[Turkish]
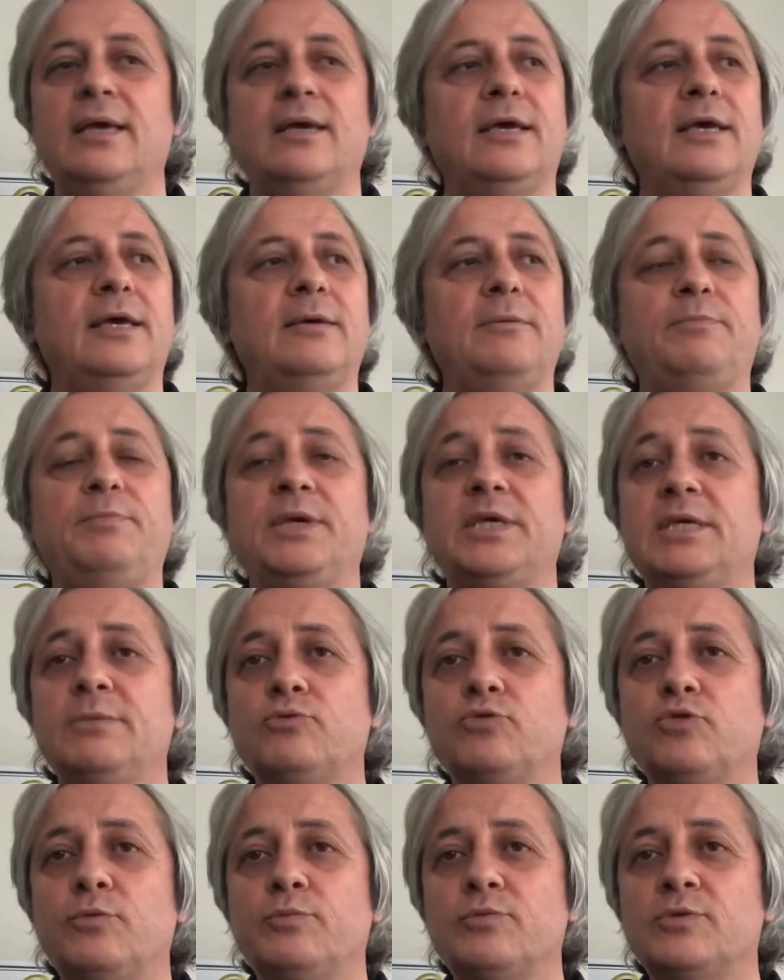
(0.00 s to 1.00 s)
Ee, peki
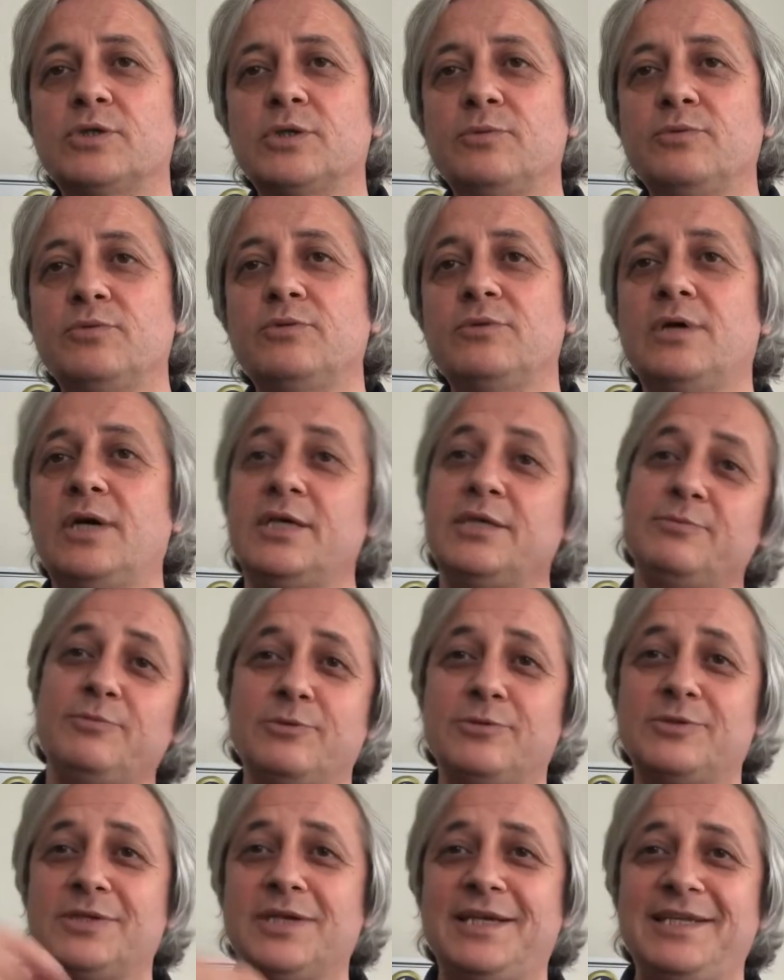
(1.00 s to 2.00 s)
bu köpük sabunun ayrı bir
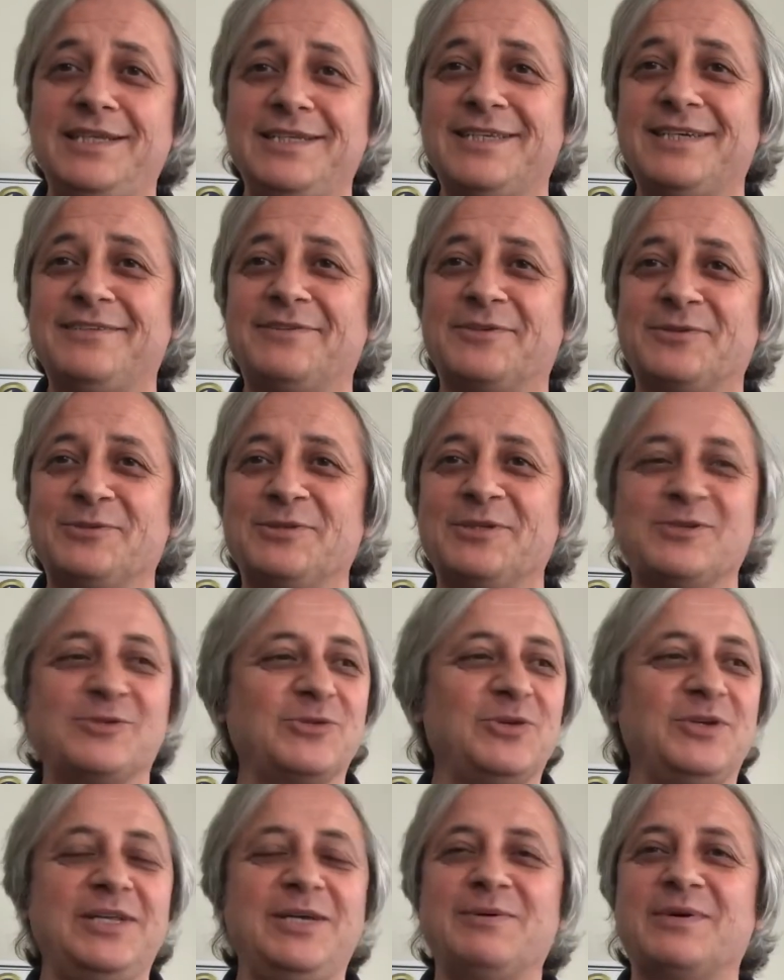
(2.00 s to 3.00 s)
özelliği de var onu da
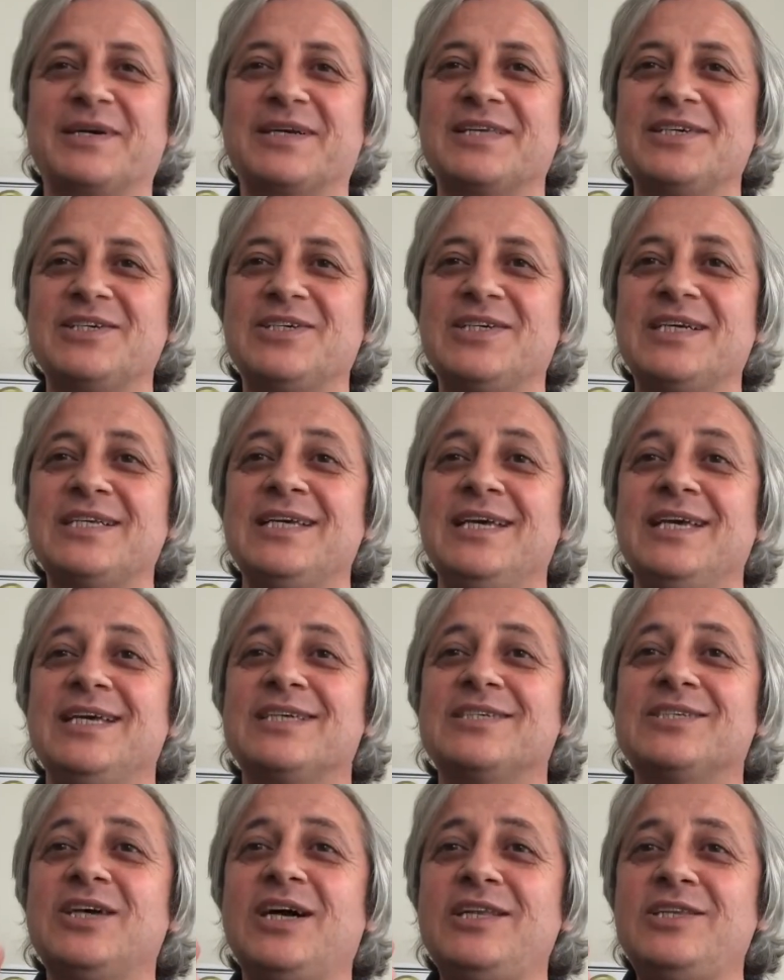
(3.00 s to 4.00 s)
söyleyeyim arkadaşlar.
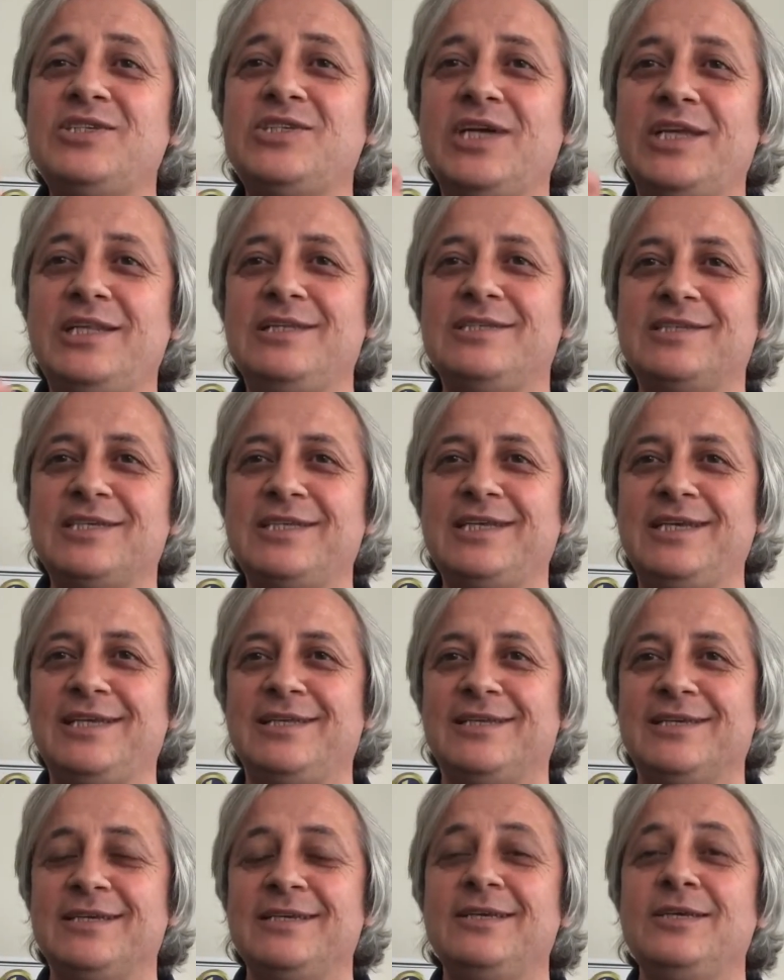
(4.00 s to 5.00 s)
Sadece elinize
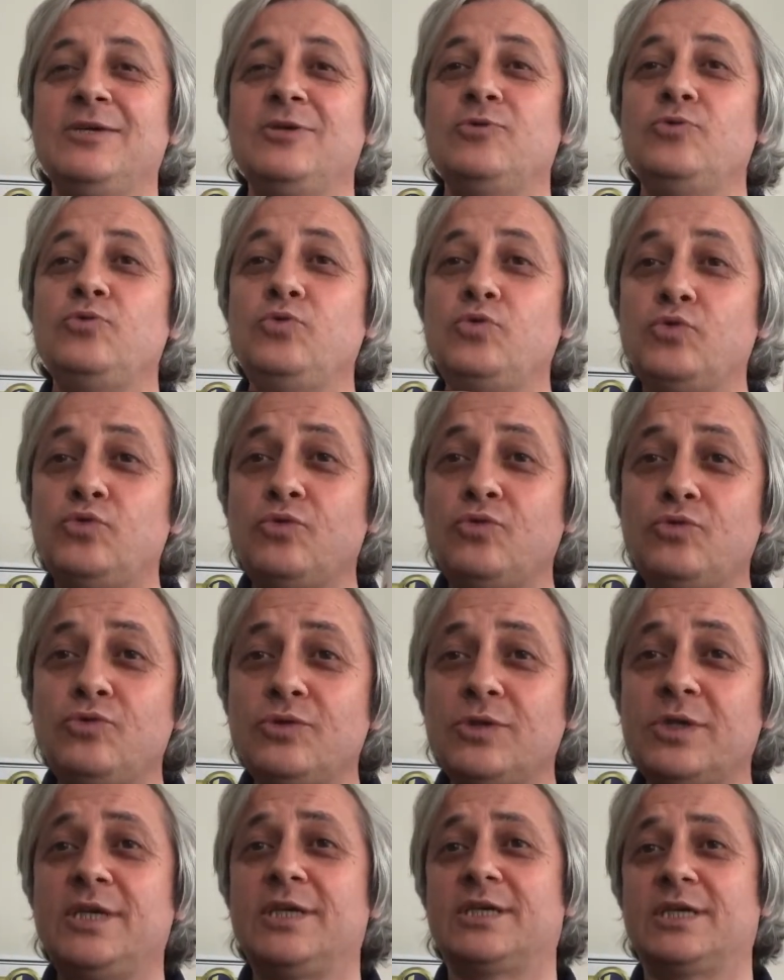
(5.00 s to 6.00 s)
değil
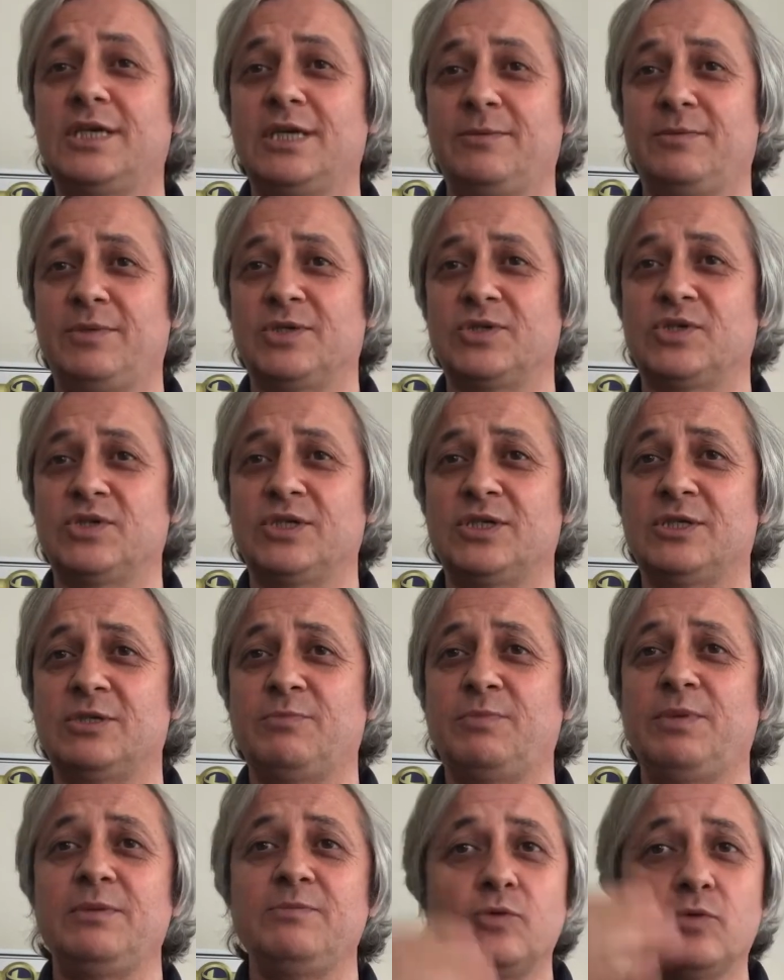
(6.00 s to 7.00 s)
Yüzünüzü de yıkayabilirsiniz.
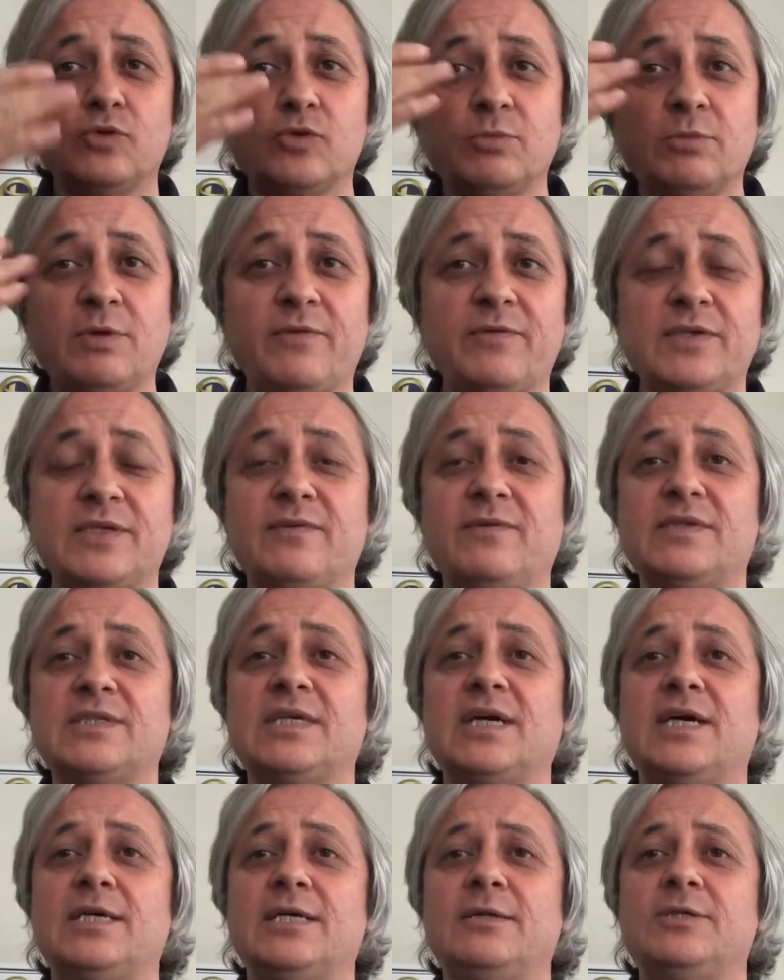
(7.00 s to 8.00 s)
Benim gözümde
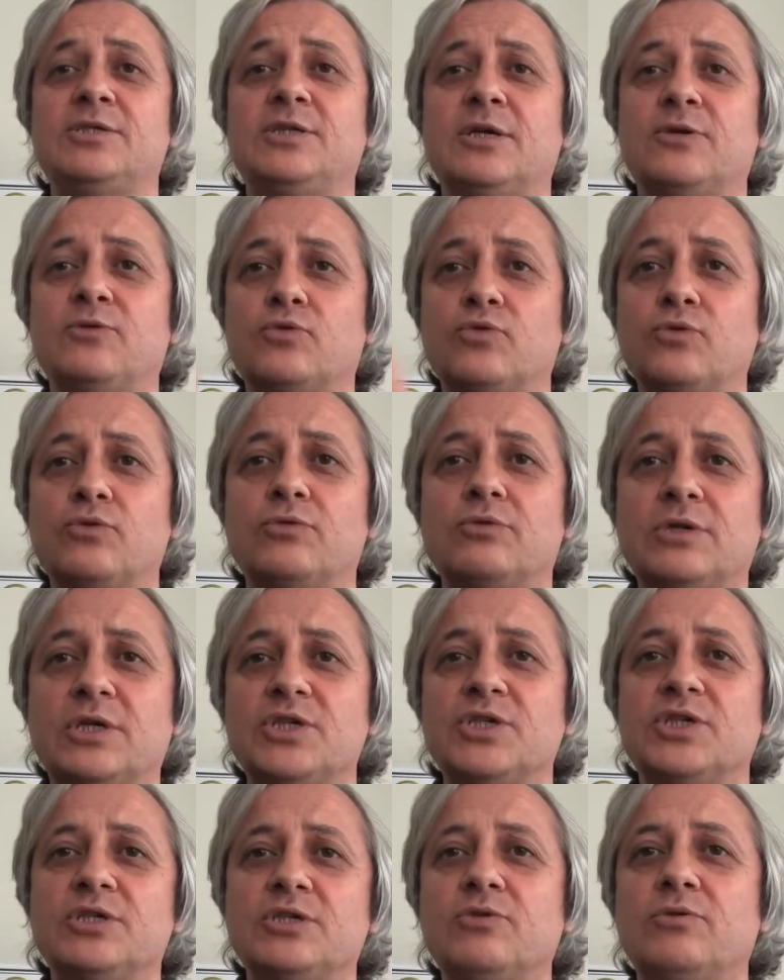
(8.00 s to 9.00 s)
vesaire işte kuruluk
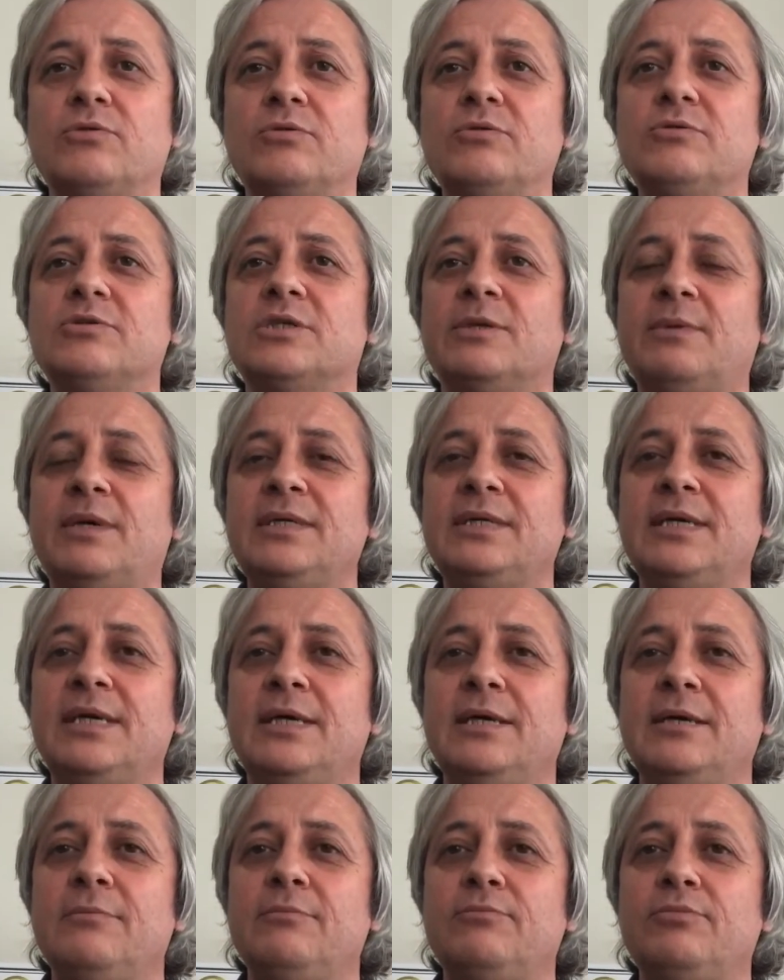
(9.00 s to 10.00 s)
kaşıntı olduğu zaman
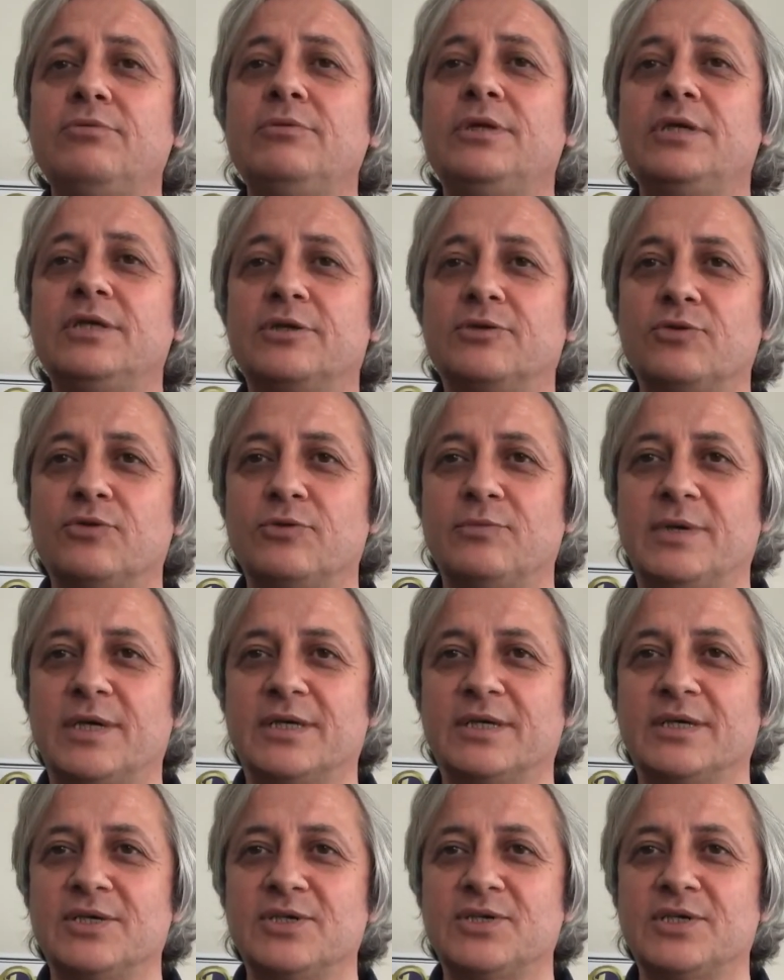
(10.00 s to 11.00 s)
bununla yıkıyorum
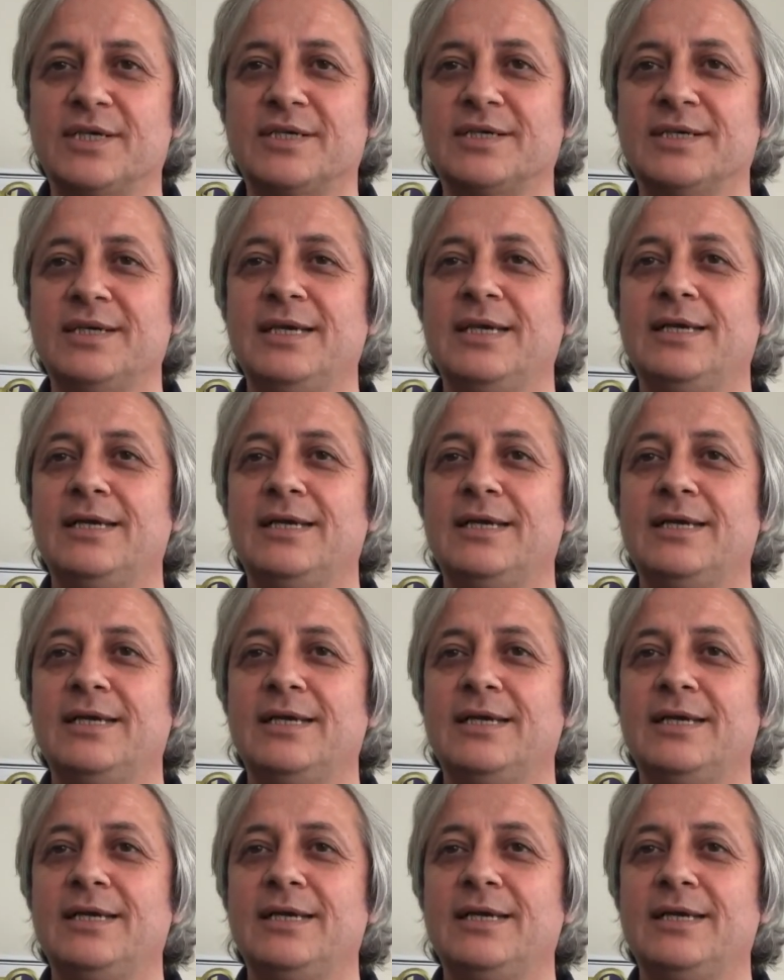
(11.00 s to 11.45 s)
arkadaşlar.